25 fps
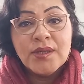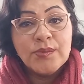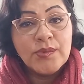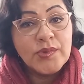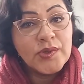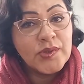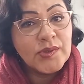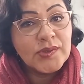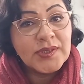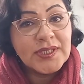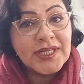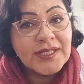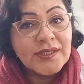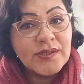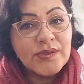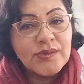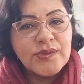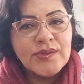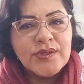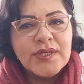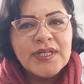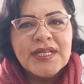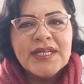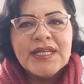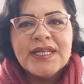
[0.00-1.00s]
Por lo
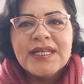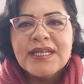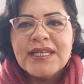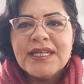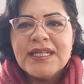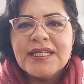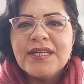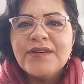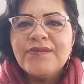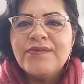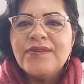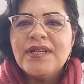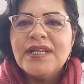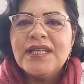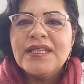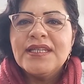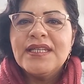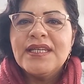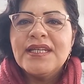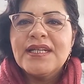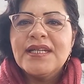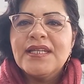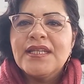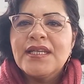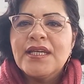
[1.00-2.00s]
tanto, Creta fue la
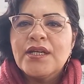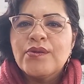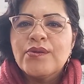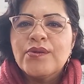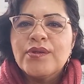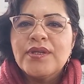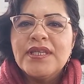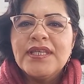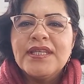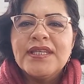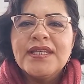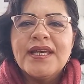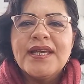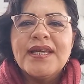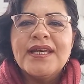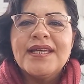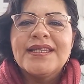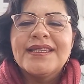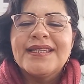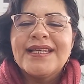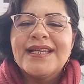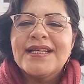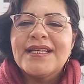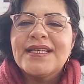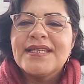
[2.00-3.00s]
tierra de acogida
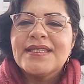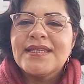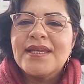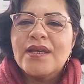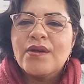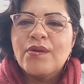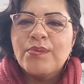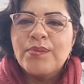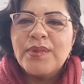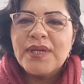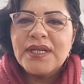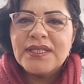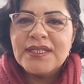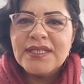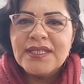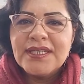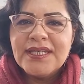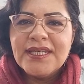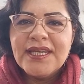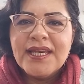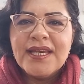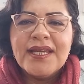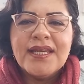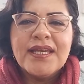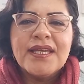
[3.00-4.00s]
del que se
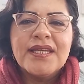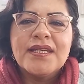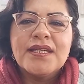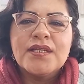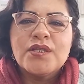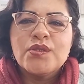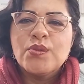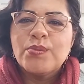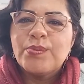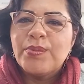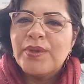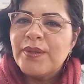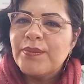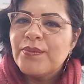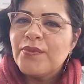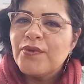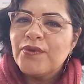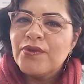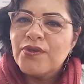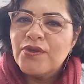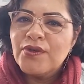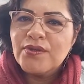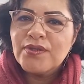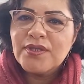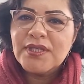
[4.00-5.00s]
convertiría en el
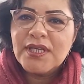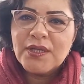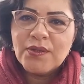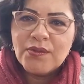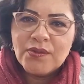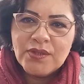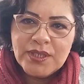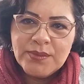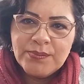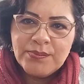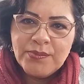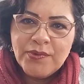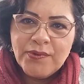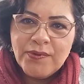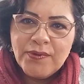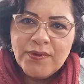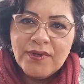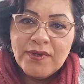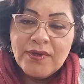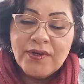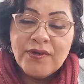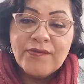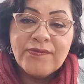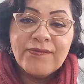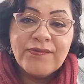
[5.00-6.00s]
supremo dios del Olimpo.
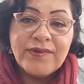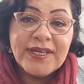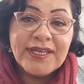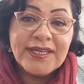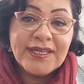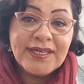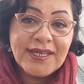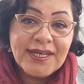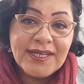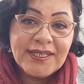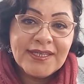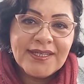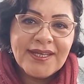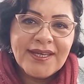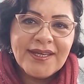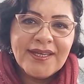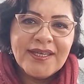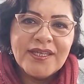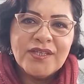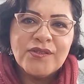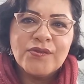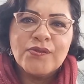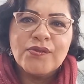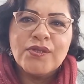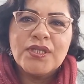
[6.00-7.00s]
Fue en Creta
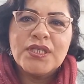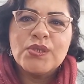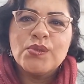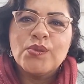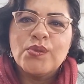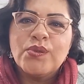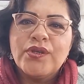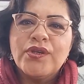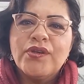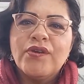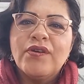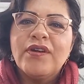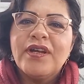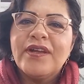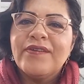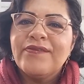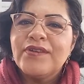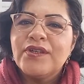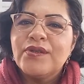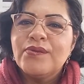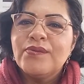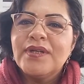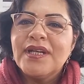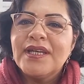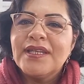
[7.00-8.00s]
en donde surgió la
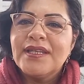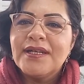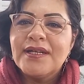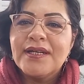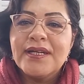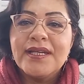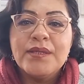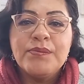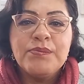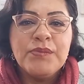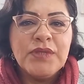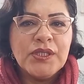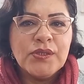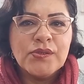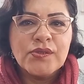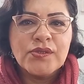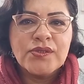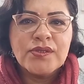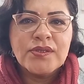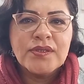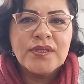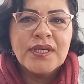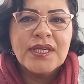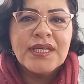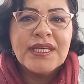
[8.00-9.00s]
figura del rey
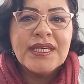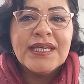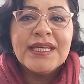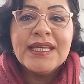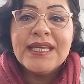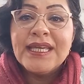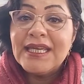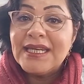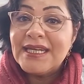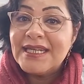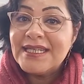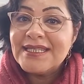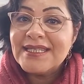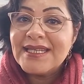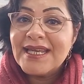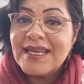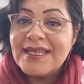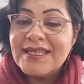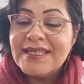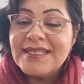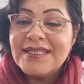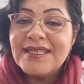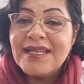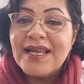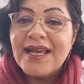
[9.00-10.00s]
Minos. En esta
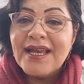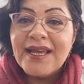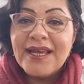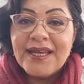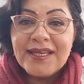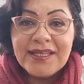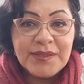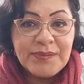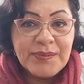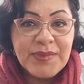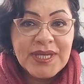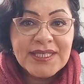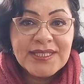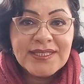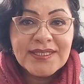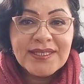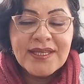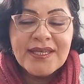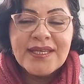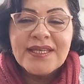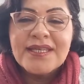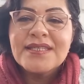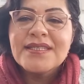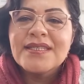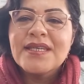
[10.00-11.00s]
isla, además,
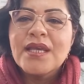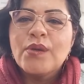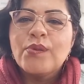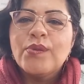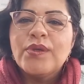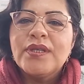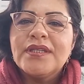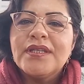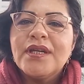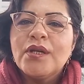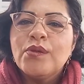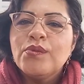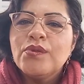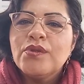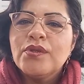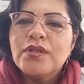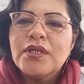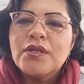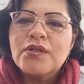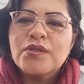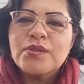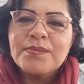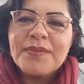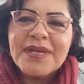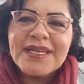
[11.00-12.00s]
se encuentra uno de
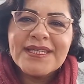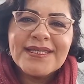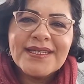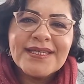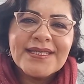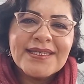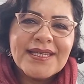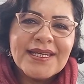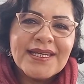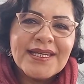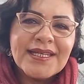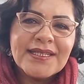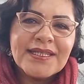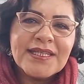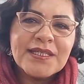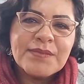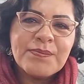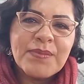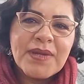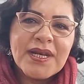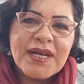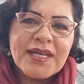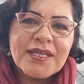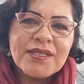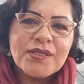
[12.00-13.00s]
los más excelentes
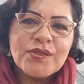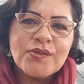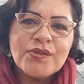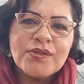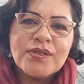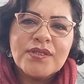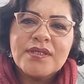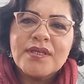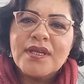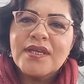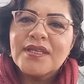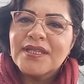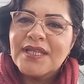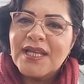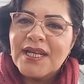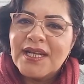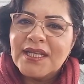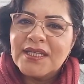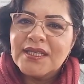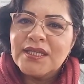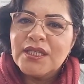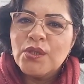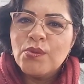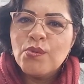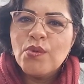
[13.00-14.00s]
palacios del
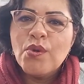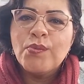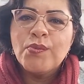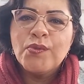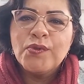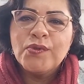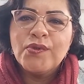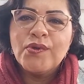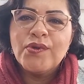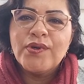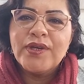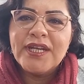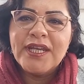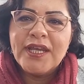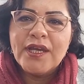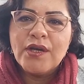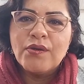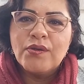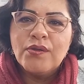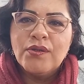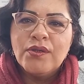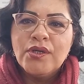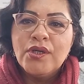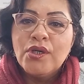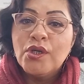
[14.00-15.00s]
antiguo mundo
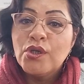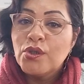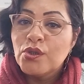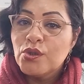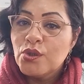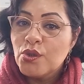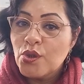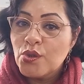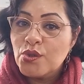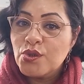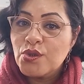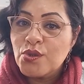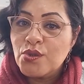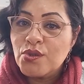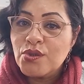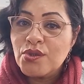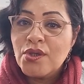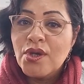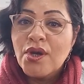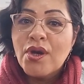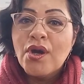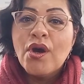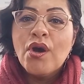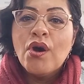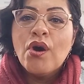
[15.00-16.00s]
griego,
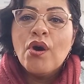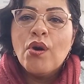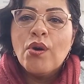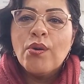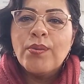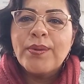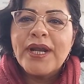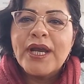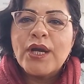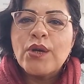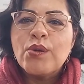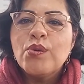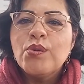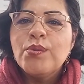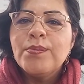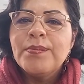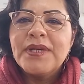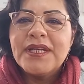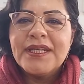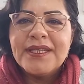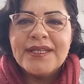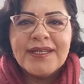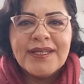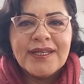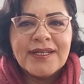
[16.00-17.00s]
Nosos, obra
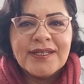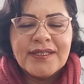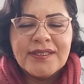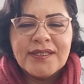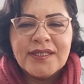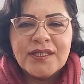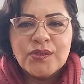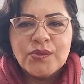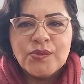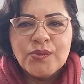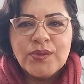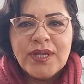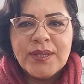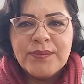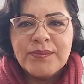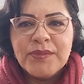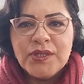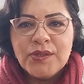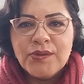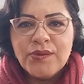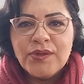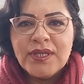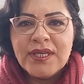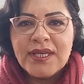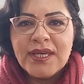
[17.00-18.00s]
cumbre de la arquitectura
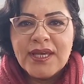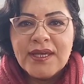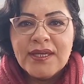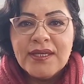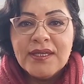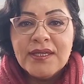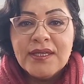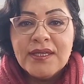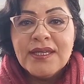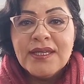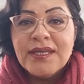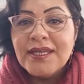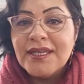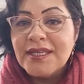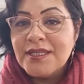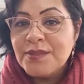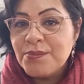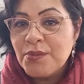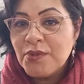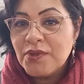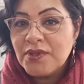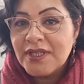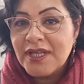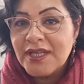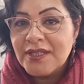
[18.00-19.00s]
minoica. Es
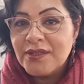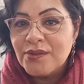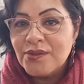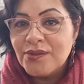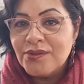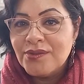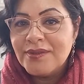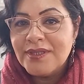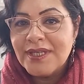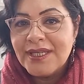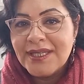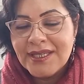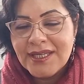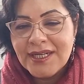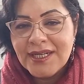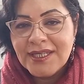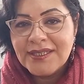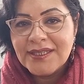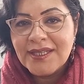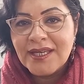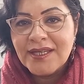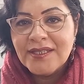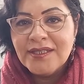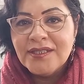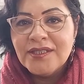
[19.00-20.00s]
por tanto en
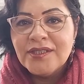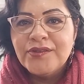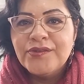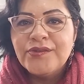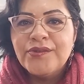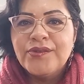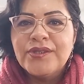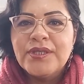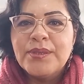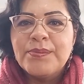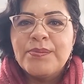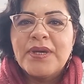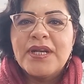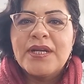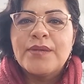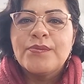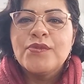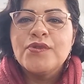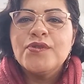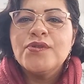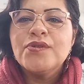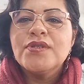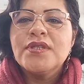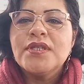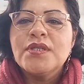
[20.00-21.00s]
Creta donde para
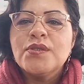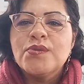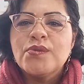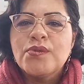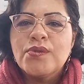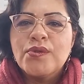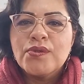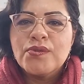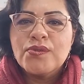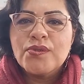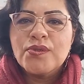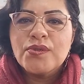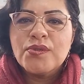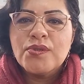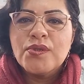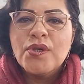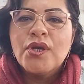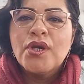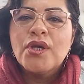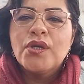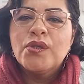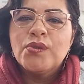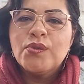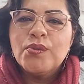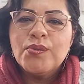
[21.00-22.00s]
muchos estudiosos
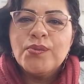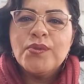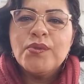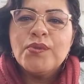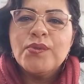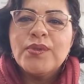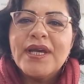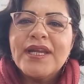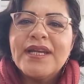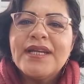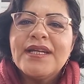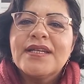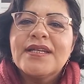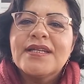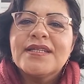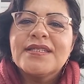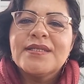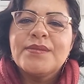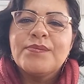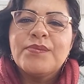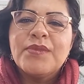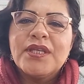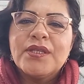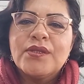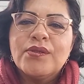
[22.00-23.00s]
tuvo lugar el
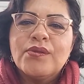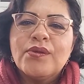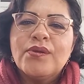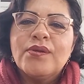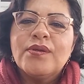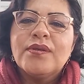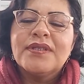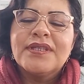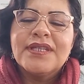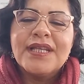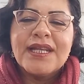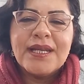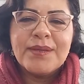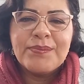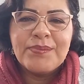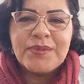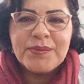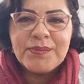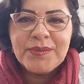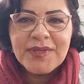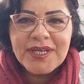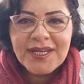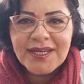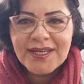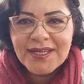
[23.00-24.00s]
nacimiento de la
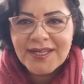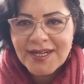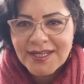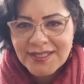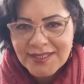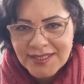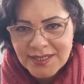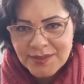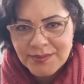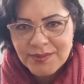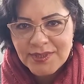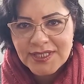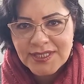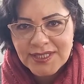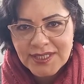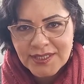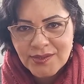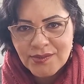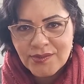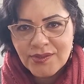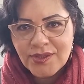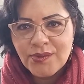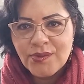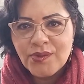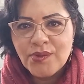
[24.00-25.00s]
primera gran
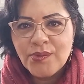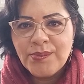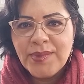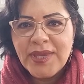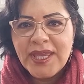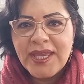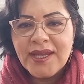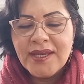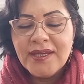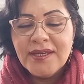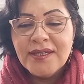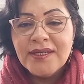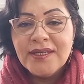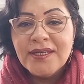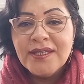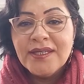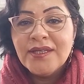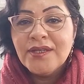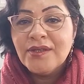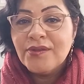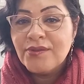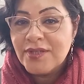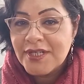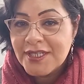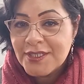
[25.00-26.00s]
civilización europea.
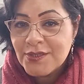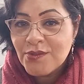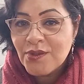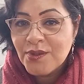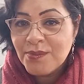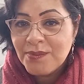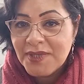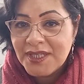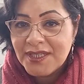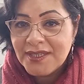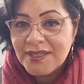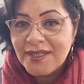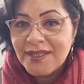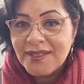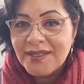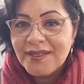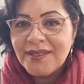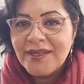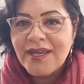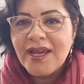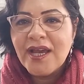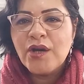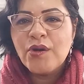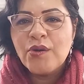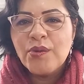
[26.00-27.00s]
Con esto en
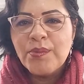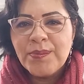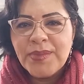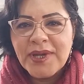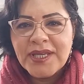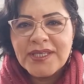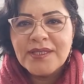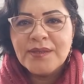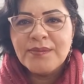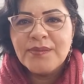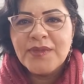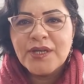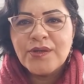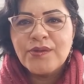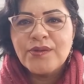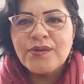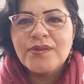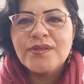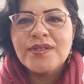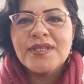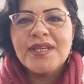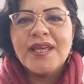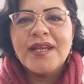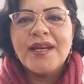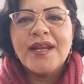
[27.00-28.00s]
mente, acompáñenme a
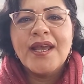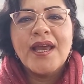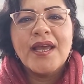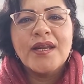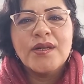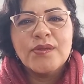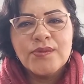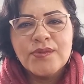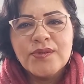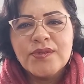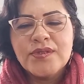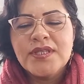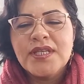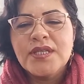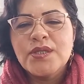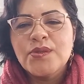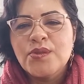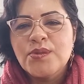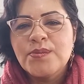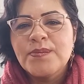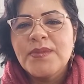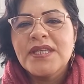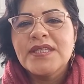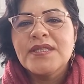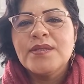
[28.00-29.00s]
conocer algunos de
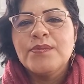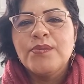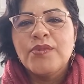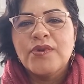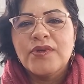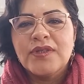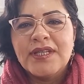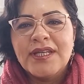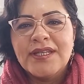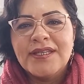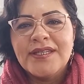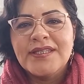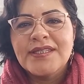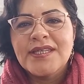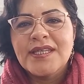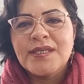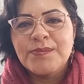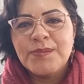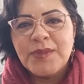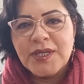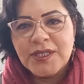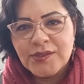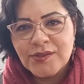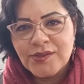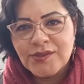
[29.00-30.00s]
sus más importantes
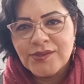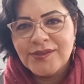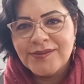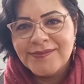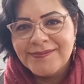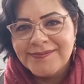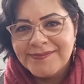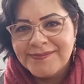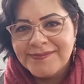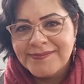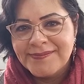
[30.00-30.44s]
aspectos.